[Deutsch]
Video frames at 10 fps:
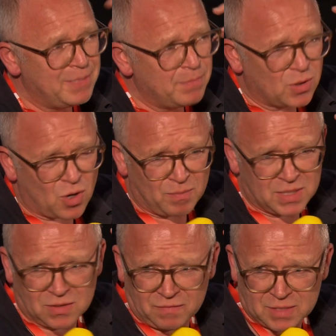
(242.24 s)
mitbekommen,
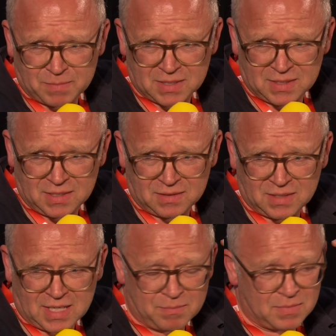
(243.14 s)
dass irgendwas passiert,
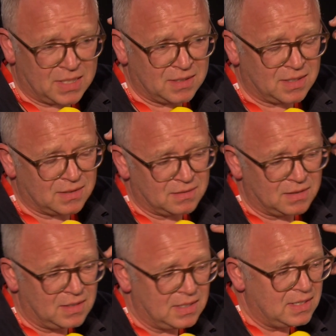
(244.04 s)
die haben an, an
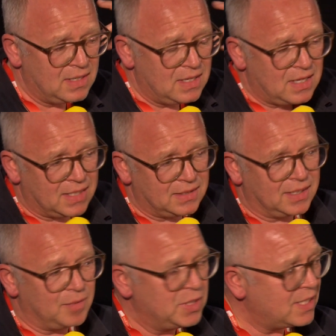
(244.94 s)
an
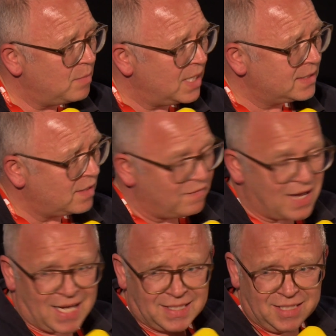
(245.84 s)
ihre Mitarbeiter
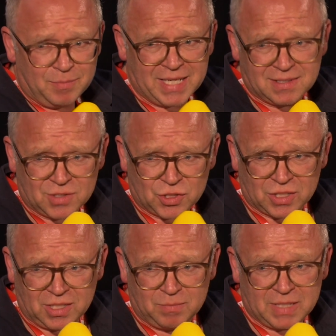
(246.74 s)
Warn-E-Mails
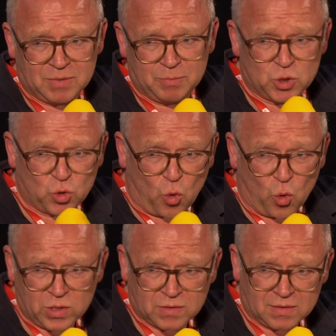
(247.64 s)
geschrieben, die haben die
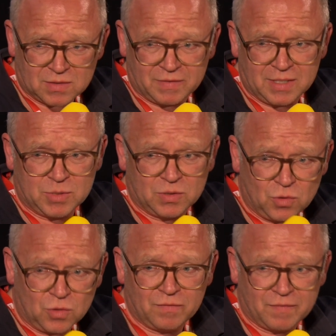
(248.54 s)
bedroht oder so, wenn ihr mit
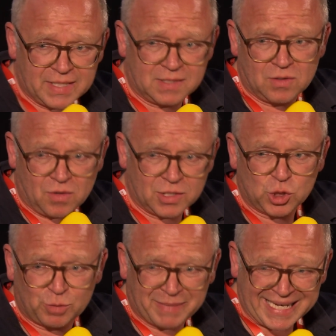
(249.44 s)
irgendwelchen
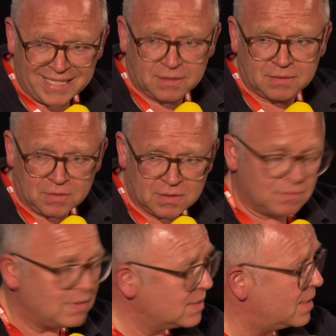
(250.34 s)
Leuten sprecht oder
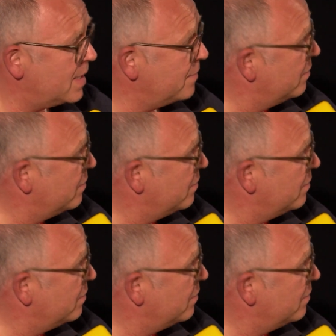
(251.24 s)
sowas halt.